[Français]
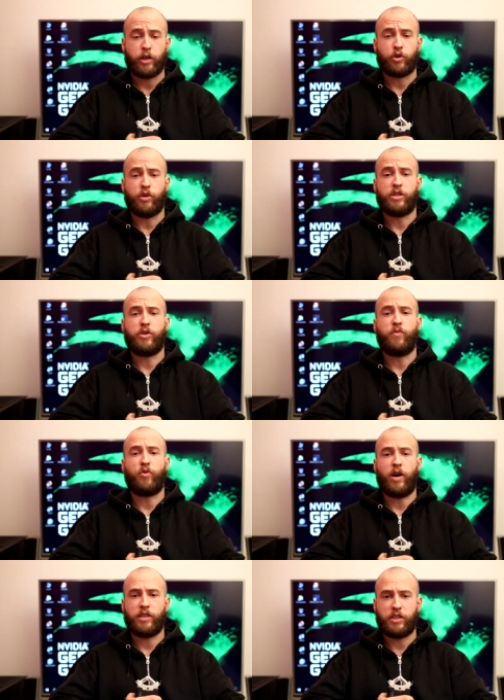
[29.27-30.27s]
que les hommes
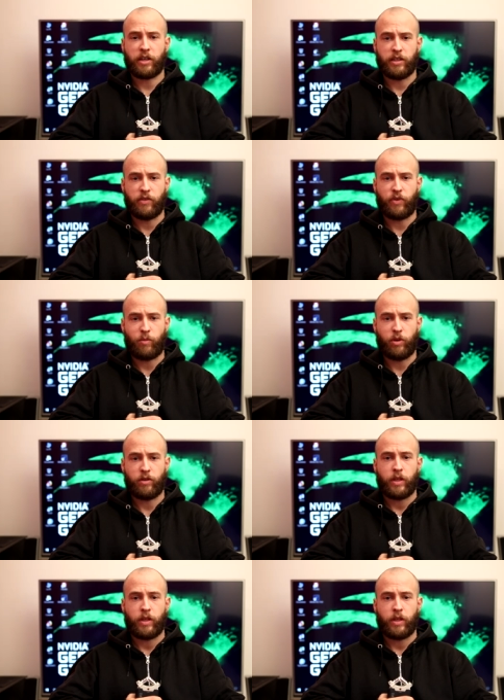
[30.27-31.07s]
vont attirer des femmes.